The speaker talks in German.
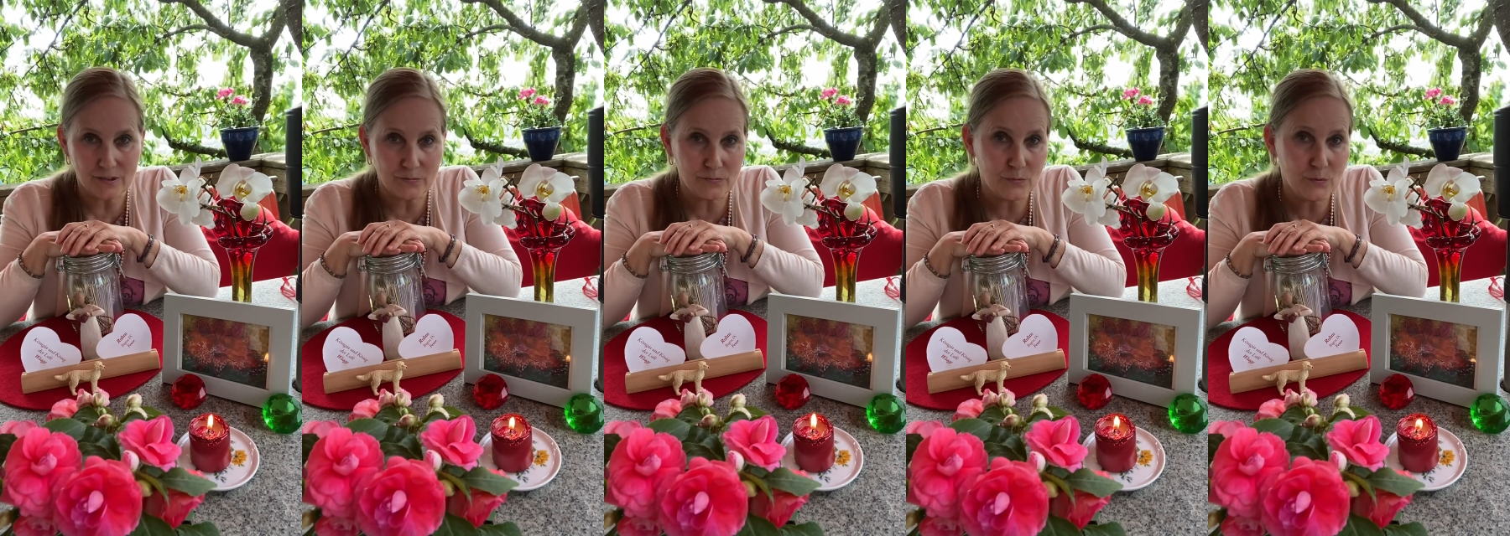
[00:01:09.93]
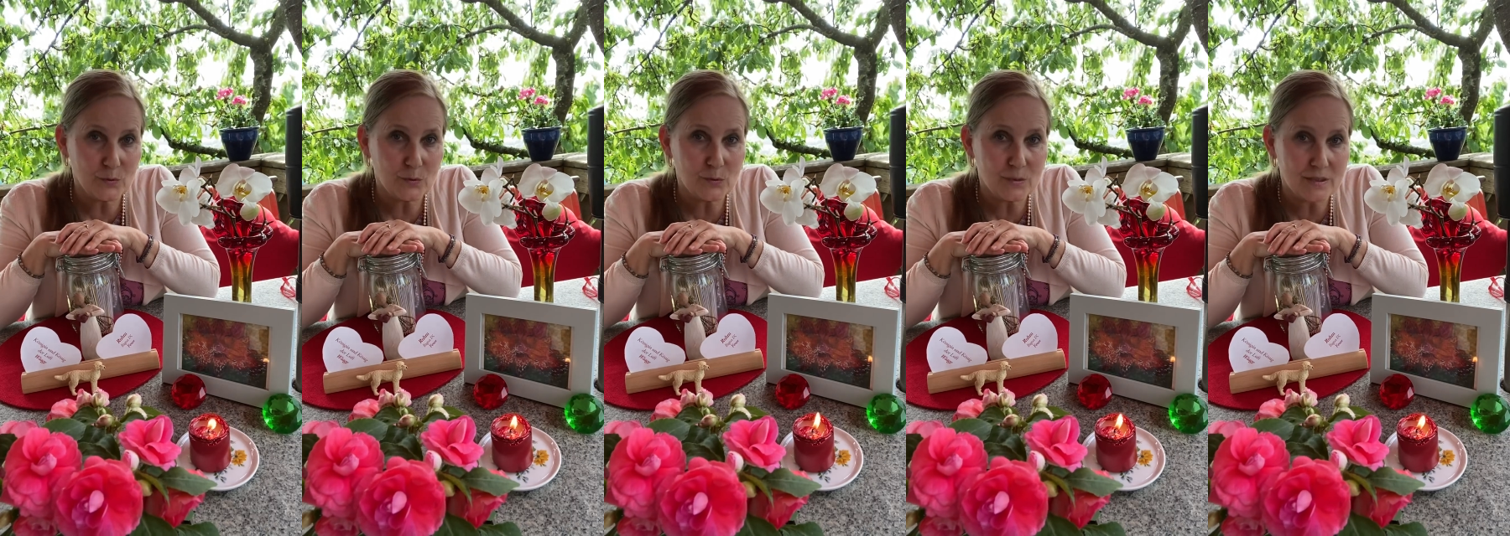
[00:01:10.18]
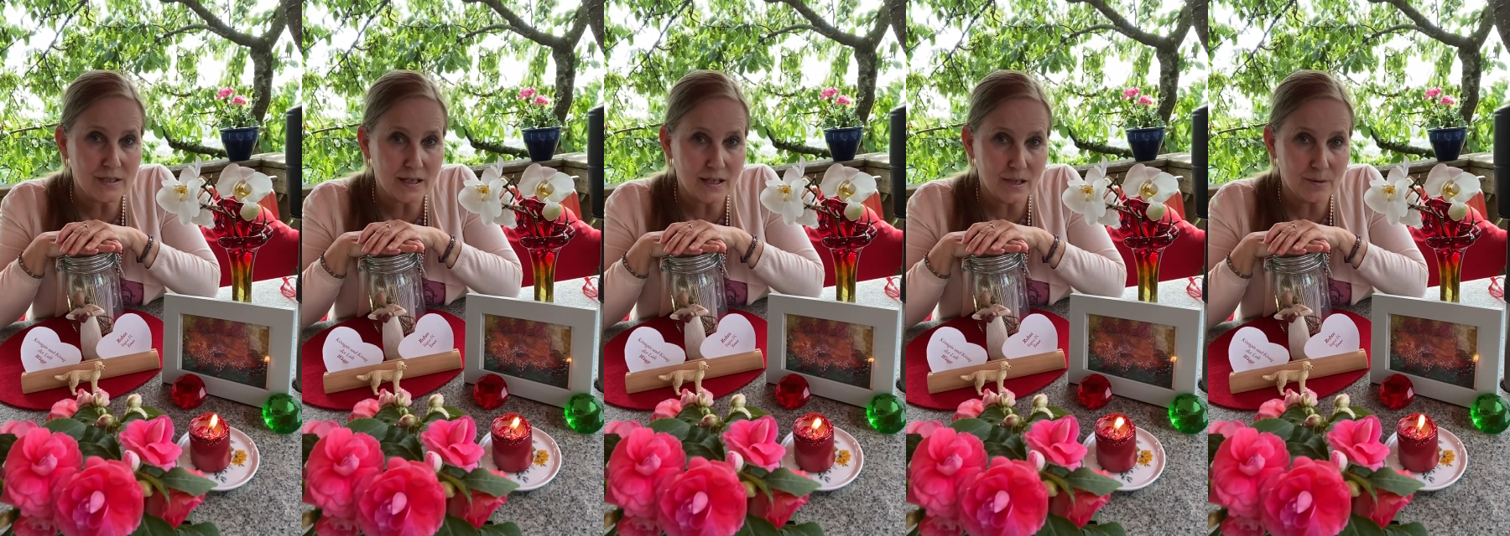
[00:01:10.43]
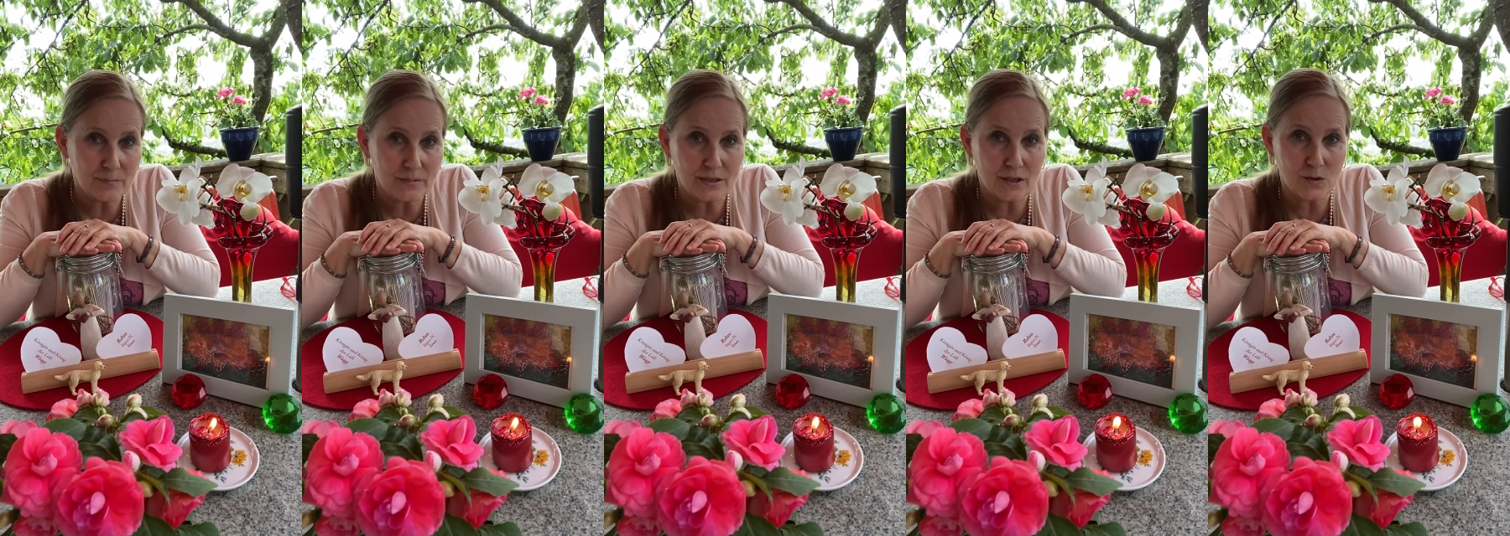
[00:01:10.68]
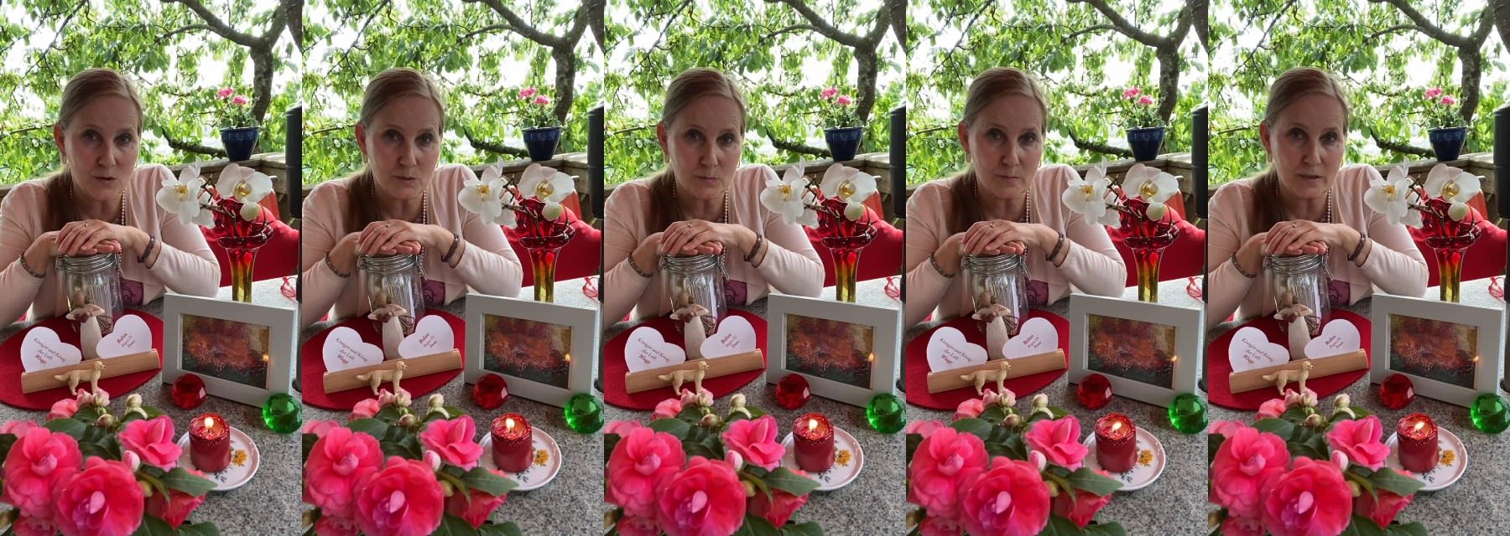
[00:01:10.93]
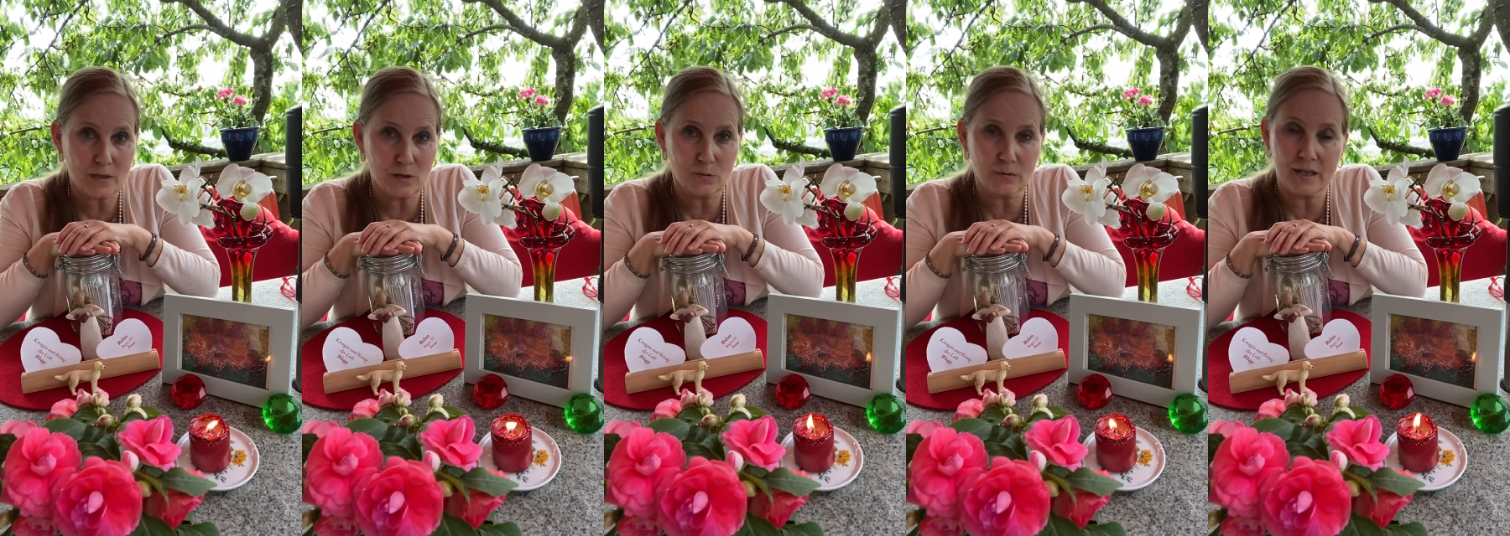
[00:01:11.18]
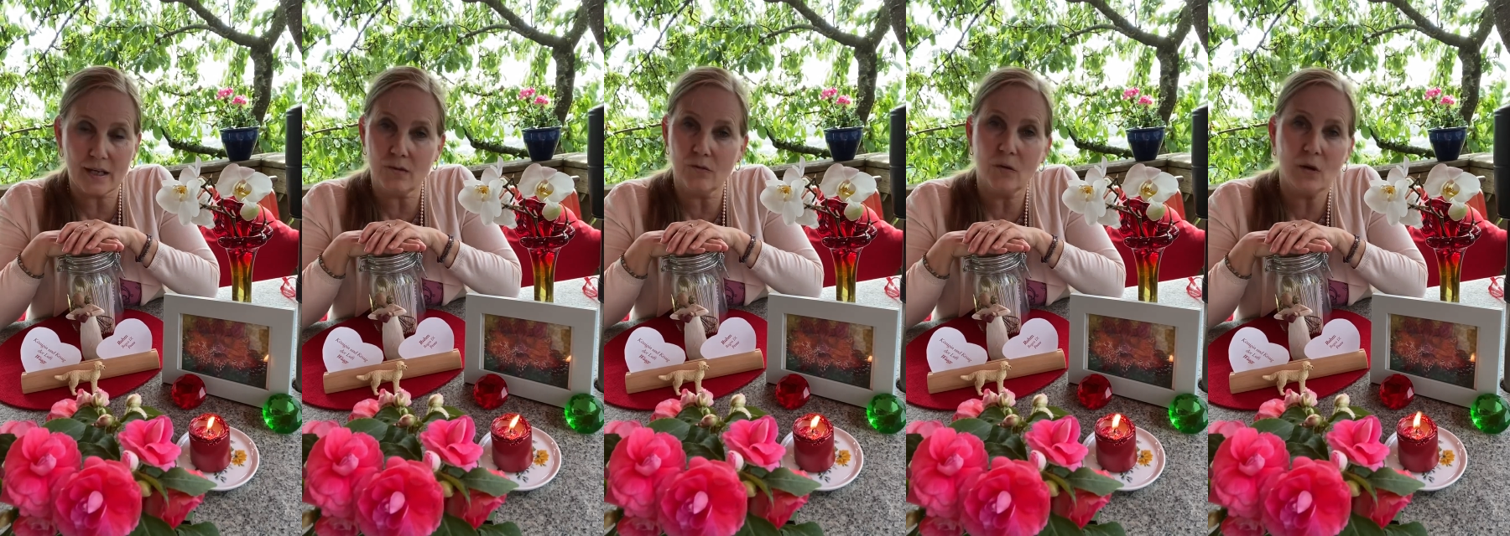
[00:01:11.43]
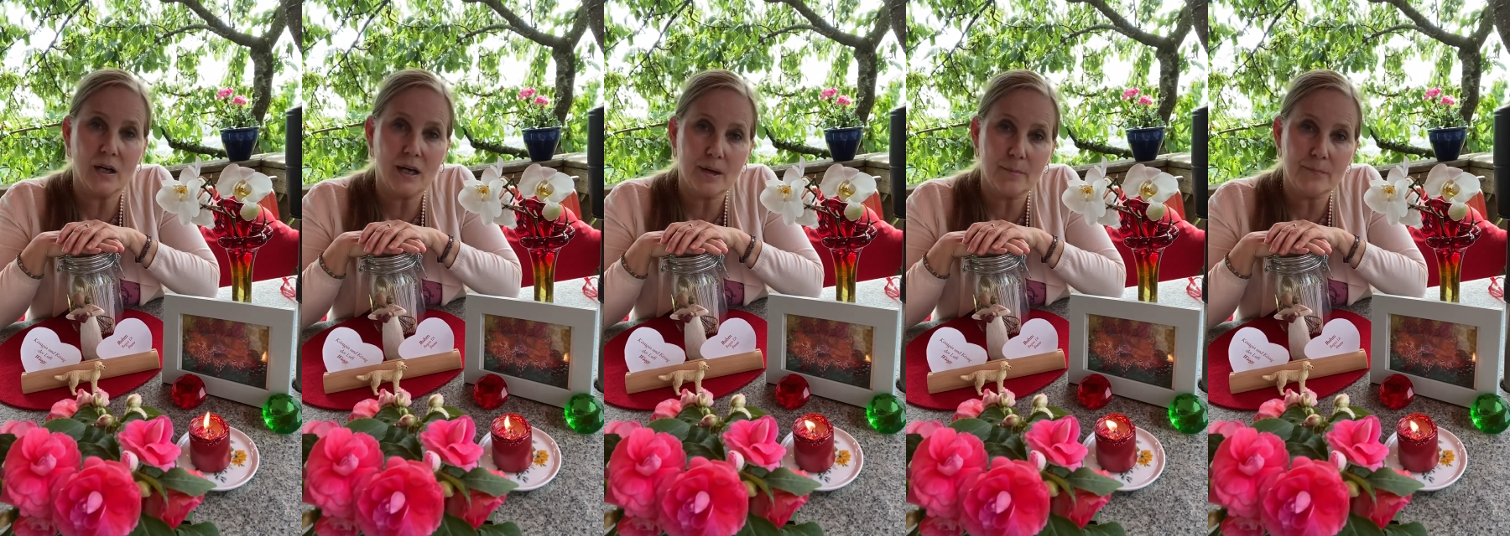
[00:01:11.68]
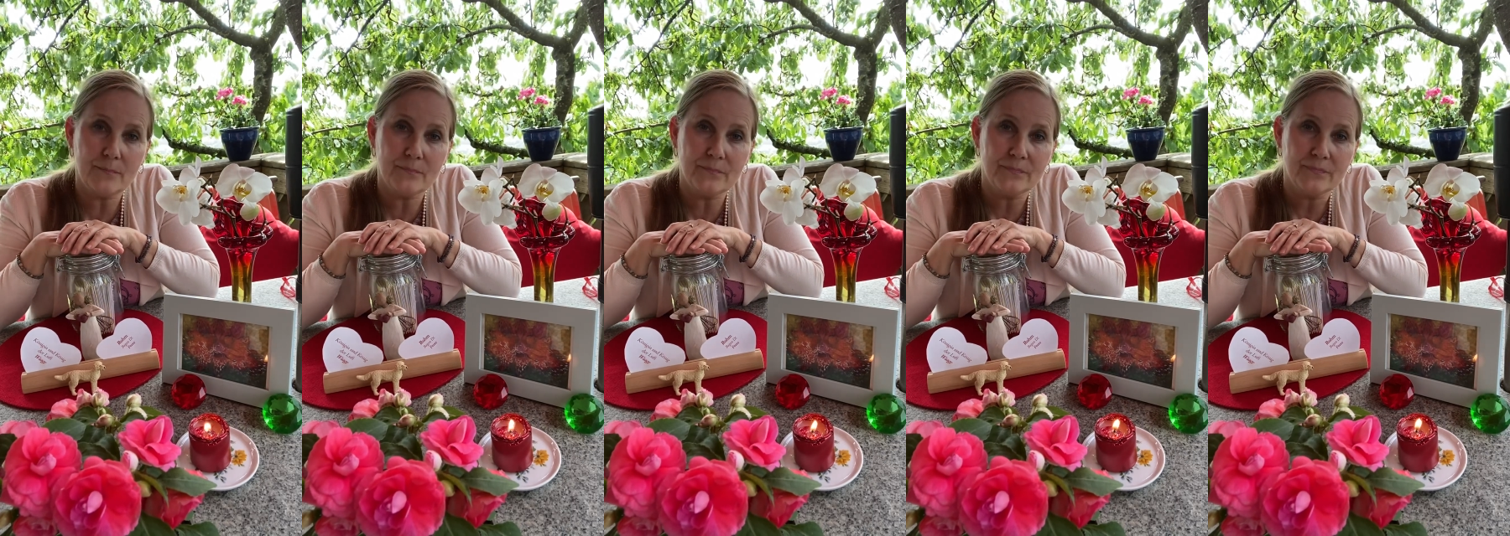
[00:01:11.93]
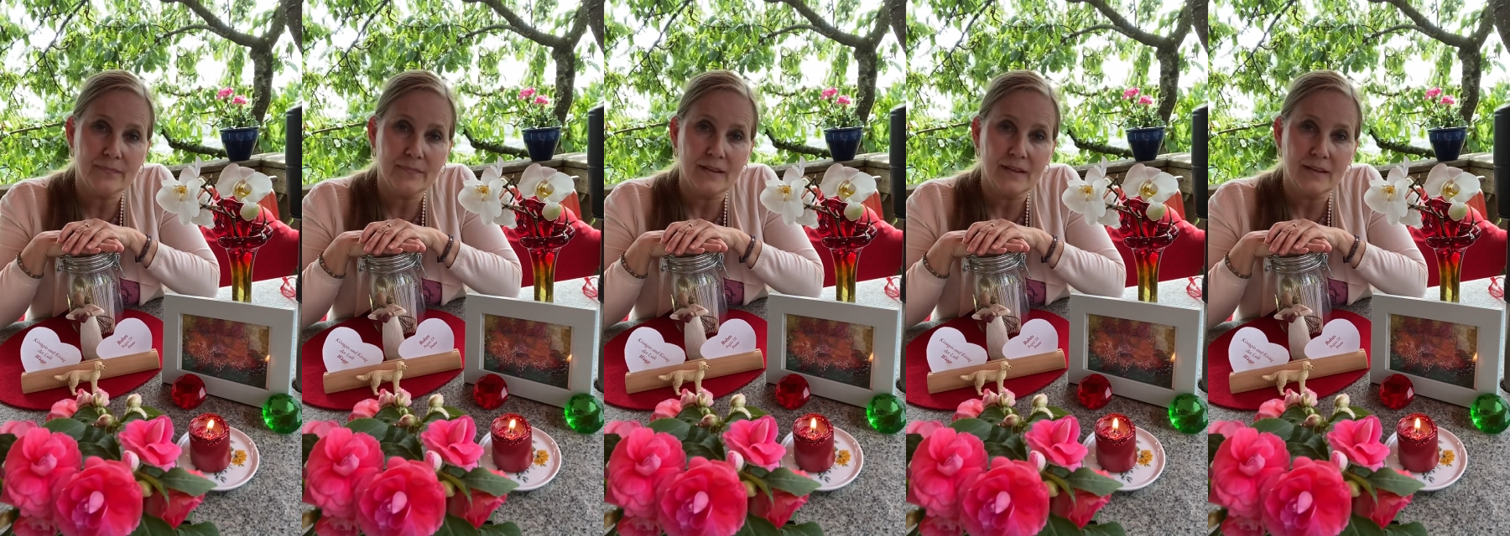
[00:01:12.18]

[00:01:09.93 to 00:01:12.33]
Phytotherapieausbildung erworben.